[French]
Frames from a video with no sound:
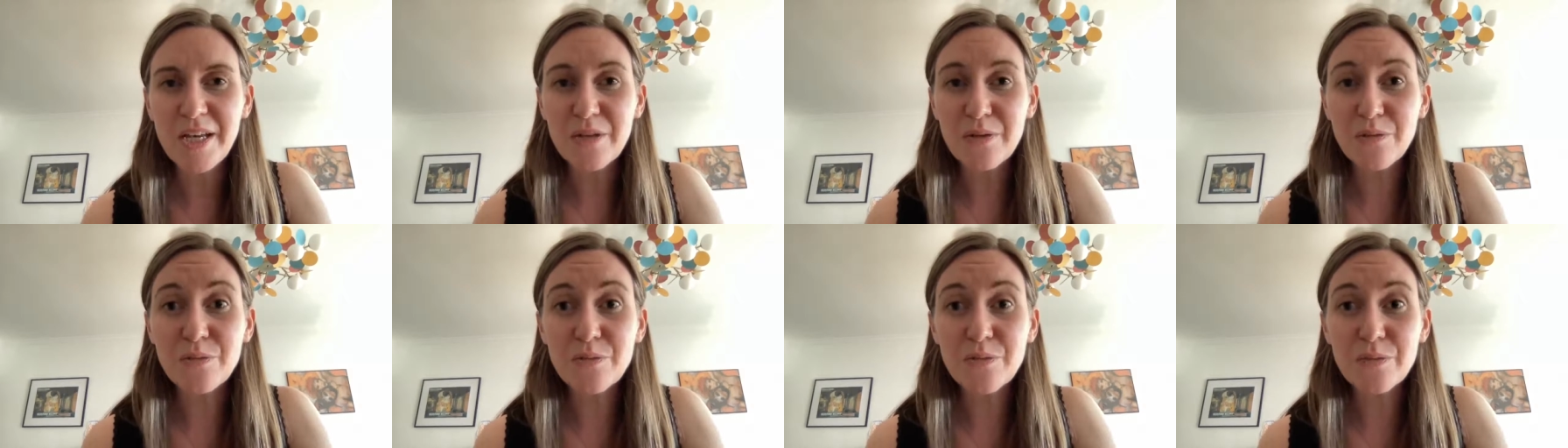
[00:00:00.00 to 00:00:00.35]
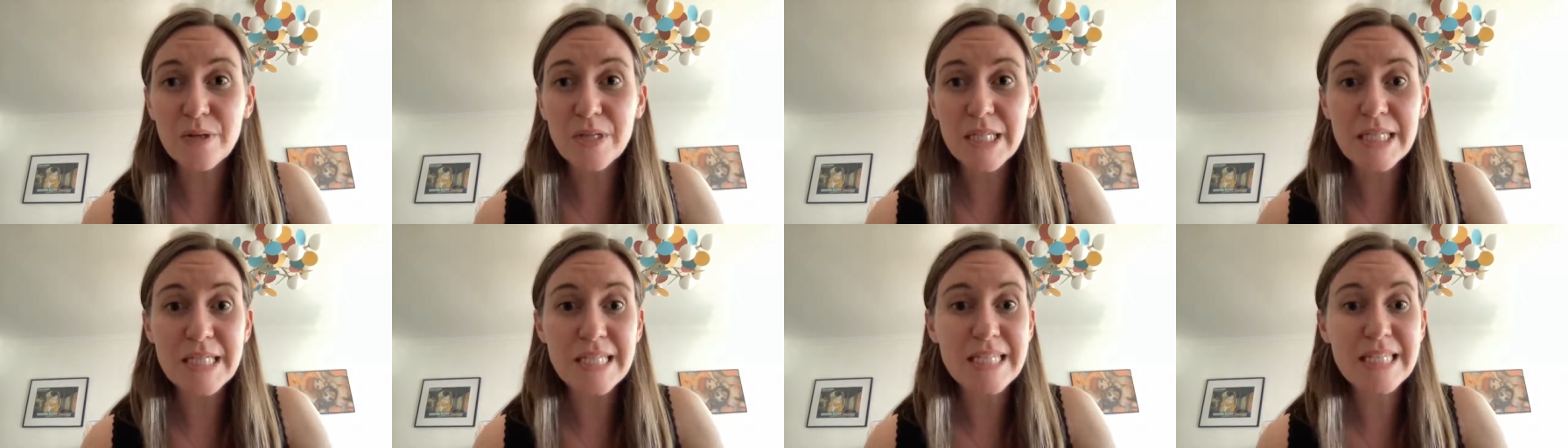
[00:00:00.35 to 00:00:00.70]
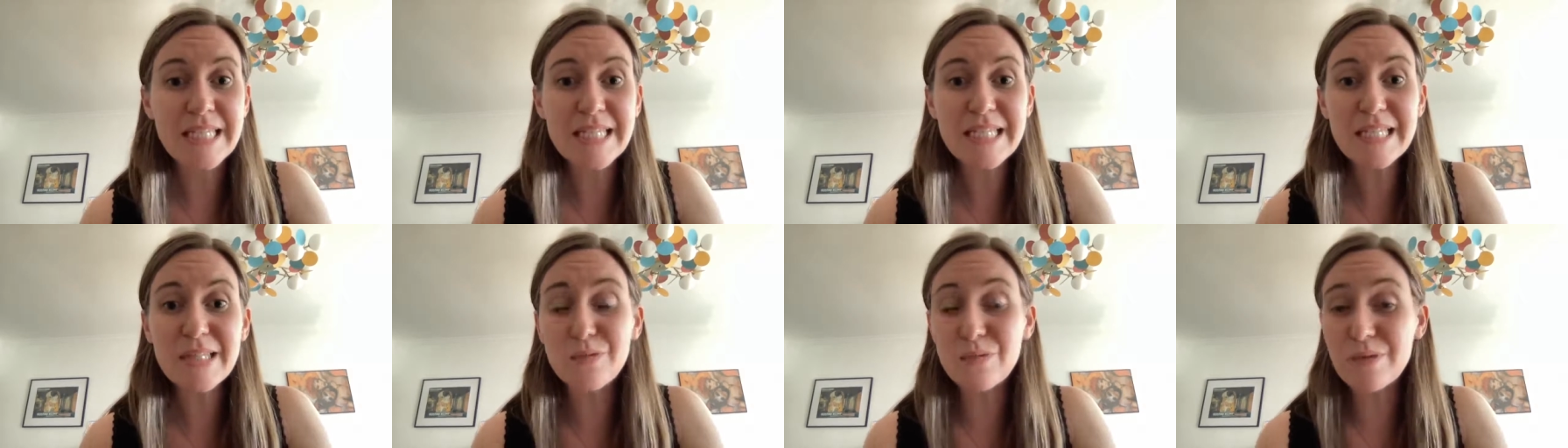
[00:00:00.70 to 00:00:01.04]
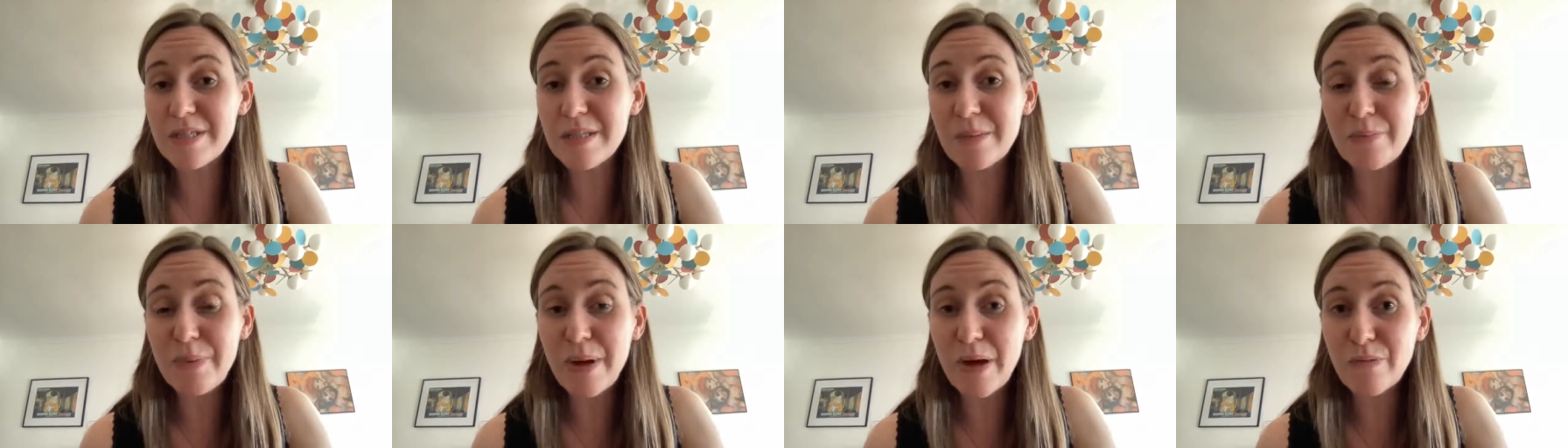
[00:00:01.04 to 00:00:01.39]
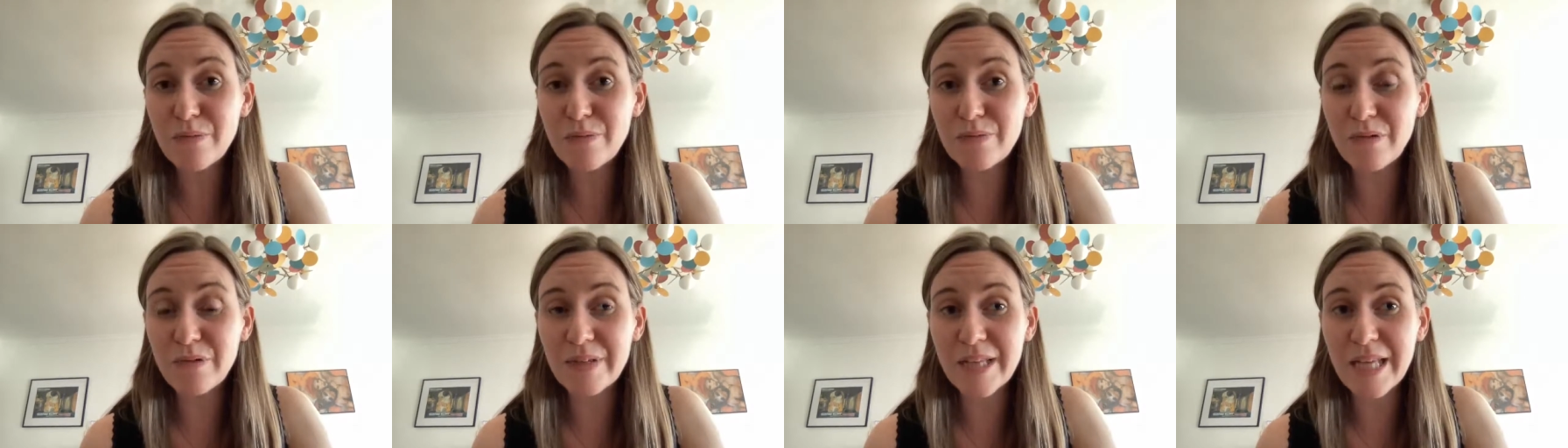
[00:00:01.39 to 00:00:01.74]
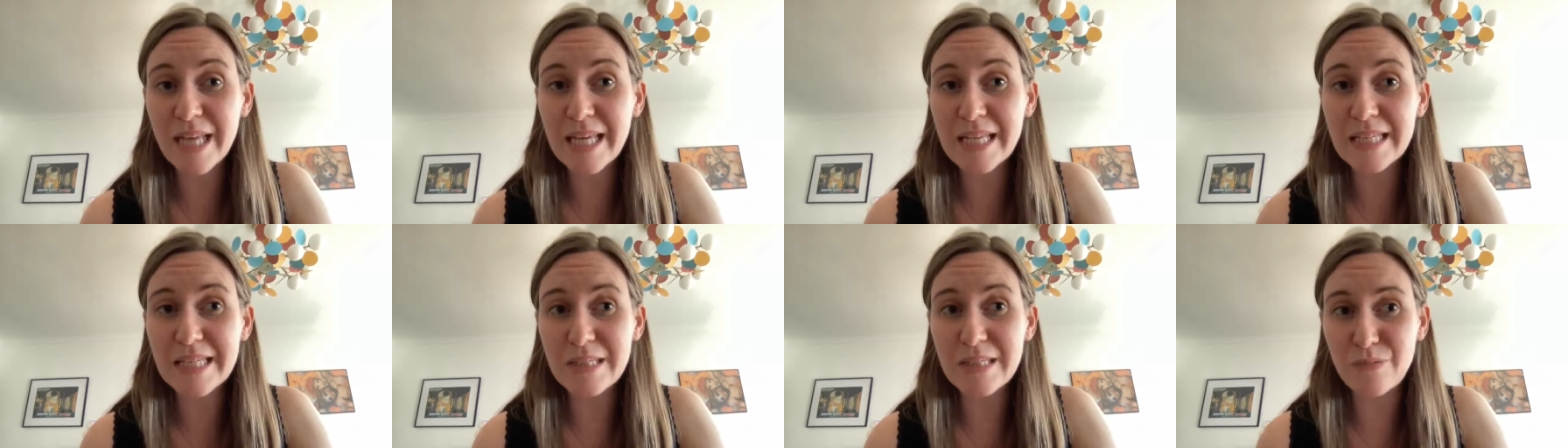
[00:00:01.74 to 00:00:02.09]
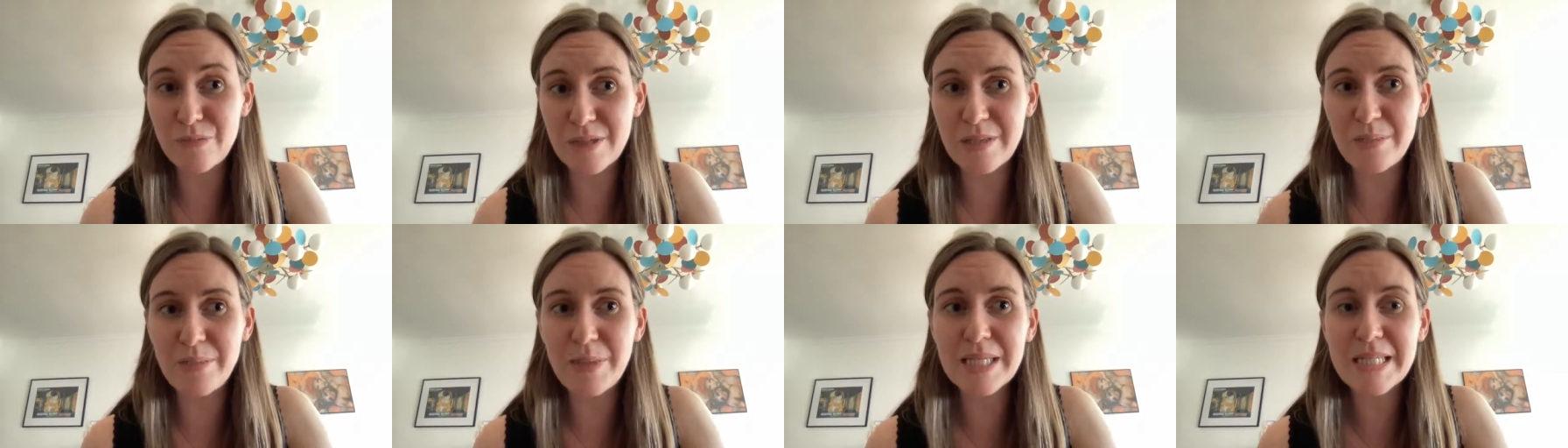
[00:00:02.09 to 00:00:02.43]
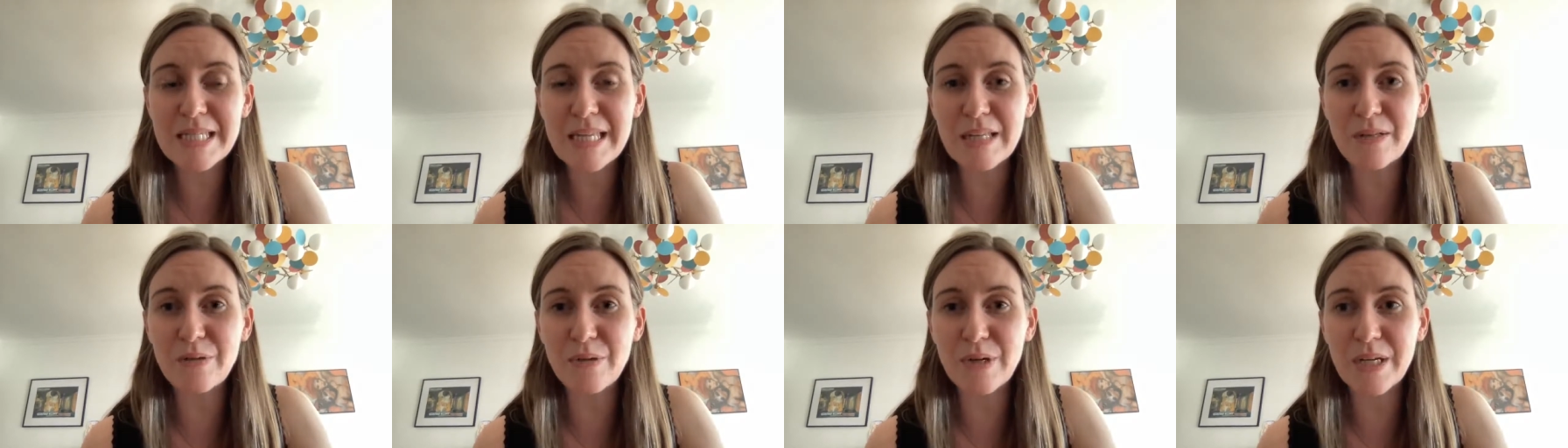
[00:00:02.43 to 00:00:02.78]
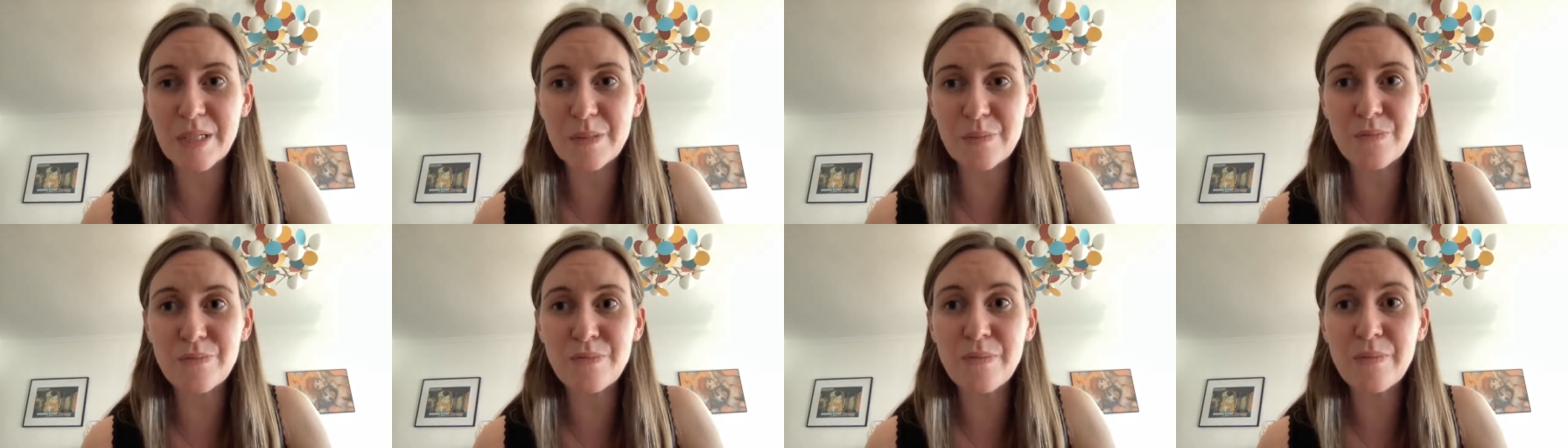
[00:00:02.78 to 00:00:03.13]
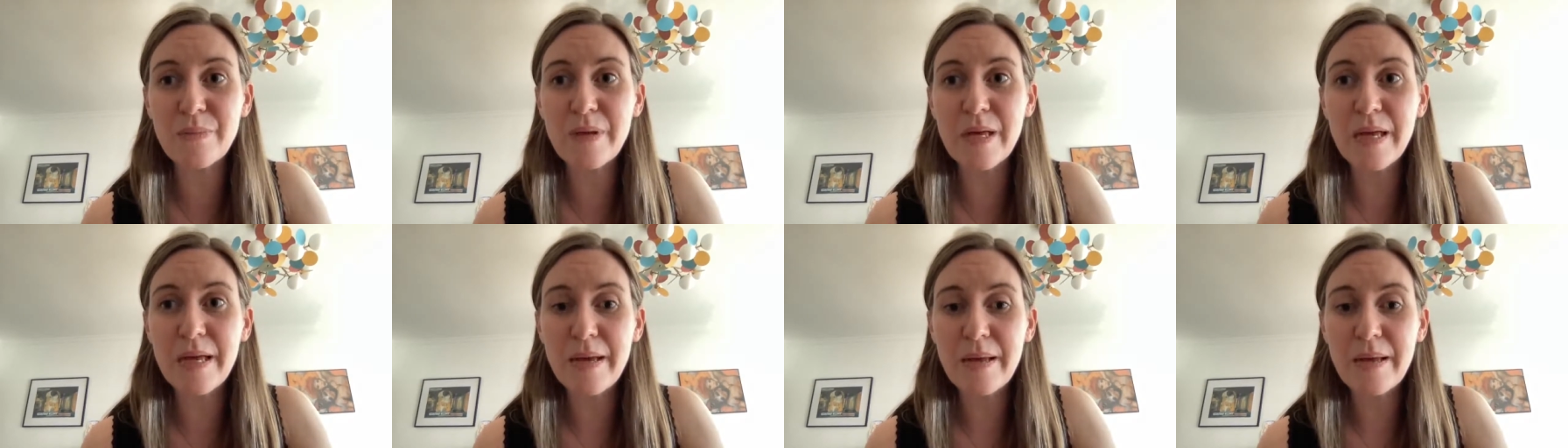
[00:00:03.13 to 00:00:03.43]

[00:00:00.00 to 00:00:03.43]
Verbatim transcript: Donc si tu sais pas où t'en es, si tu sais pas si ça te correspond,